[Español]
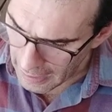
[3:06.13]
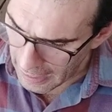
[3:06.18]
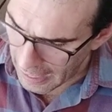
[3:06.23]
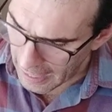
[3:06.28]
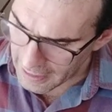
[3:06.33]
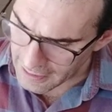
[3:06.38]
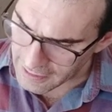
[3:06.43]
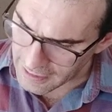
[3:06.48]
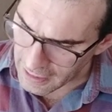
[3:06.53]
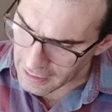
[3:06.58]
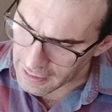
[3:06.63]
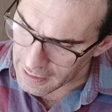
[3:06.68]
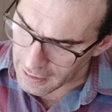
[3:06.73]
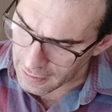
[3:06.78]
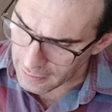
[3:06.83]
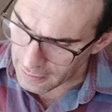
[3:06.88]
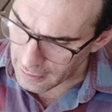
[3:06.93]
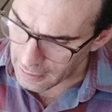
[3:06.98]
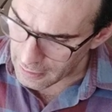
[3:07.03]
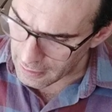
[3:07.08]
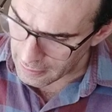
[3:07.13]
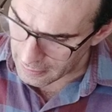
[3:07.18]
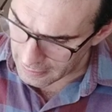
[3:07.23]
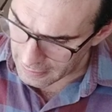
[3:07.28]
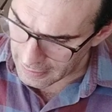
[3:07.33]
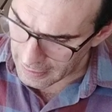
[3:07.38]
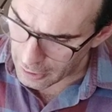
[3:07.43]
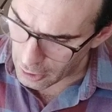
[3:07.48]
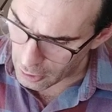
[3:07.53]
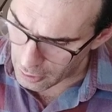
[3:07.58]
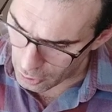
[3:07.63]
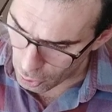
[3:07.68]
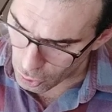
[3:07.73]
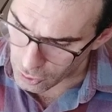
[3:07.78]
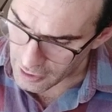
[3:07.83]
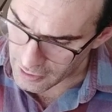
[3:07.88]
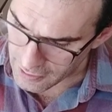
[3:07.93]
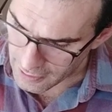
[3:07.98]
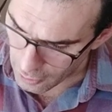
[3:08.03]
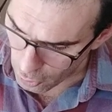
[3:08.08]
Al salir de
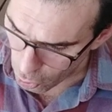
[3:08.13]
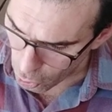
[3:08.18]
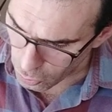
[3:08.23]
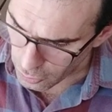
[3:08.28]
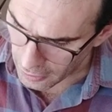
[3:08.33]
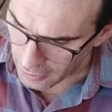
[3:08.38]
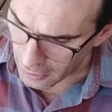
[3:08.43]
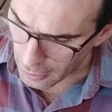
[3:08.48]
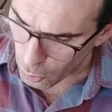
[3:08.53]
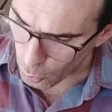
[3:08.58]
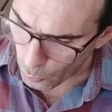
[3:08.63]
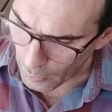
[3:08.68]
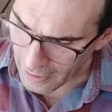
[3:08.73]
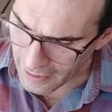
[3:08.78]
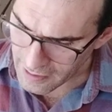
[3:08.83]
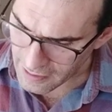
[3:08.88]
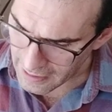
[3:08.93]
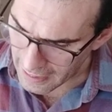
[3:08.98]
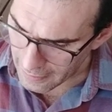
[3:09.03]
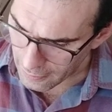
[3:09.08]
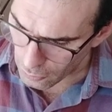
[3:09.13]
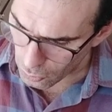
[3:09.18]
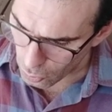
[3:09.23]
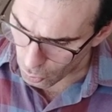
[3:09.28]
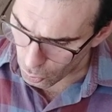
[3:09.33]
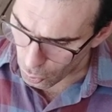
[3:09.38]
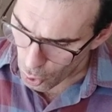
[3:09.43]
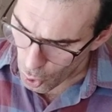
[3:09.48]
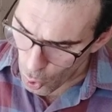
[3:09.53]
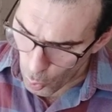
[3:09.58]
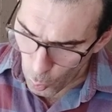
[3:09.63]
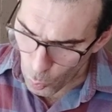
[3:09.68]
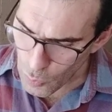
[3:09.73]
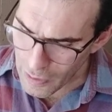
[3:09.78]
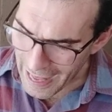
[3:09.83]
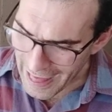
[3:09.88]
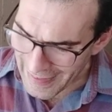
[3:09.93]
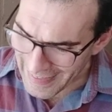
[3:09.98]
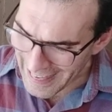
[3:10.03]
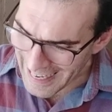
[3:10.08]
los sacerdotes del lugar santo,
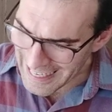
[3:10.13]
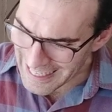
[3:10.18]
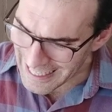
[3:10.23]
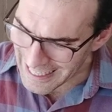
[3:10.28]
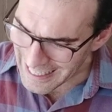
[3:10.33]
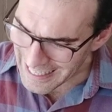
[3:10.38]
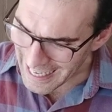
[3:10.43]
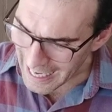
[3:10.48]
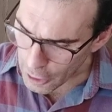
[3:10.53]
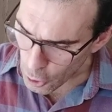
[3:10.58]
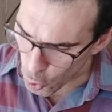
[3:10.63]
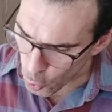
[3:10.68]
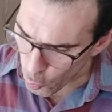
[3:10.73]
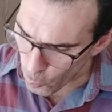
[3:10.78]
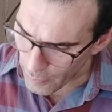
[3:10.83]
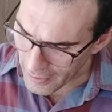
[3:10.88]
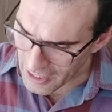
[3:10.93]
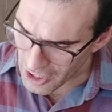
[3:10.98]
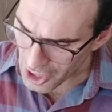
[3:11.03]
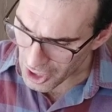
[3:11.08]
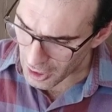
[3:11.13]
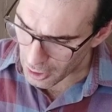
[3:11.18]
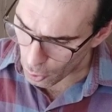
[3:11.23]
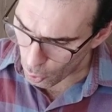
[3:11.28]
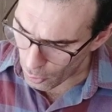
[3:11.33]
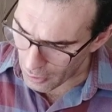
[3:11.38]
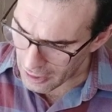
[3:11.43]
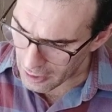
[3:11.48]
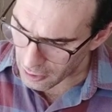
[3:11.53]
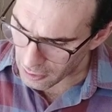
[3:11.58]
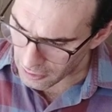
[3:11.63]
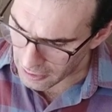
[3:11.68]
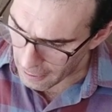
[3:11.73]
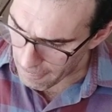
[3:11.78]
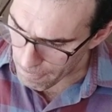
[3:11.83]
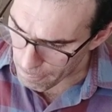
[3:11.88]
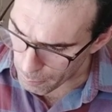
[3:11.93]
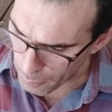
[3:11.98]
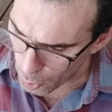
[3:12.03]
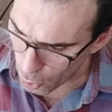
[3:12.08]
una densa nube llenó el
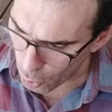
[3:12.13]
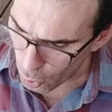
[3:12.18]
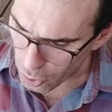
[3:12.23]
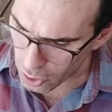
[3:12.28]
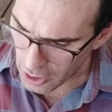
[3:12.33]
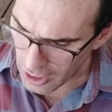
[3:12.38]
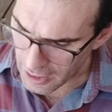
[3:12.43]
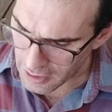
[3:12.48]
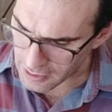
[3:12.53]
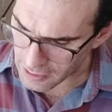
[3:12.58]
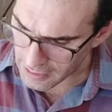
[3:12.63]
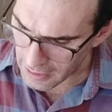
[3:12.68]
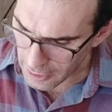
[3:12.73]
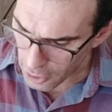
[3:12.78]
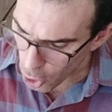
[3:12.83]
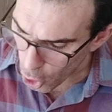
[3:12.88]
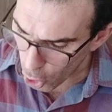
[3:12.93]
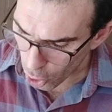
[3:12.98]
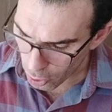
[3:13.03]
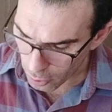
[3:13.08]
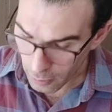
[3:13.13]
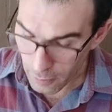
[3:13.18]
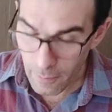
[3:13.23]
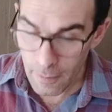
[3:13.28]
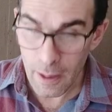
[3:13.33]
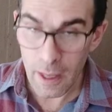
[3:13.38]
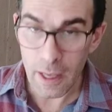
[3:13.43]
templo del Señor.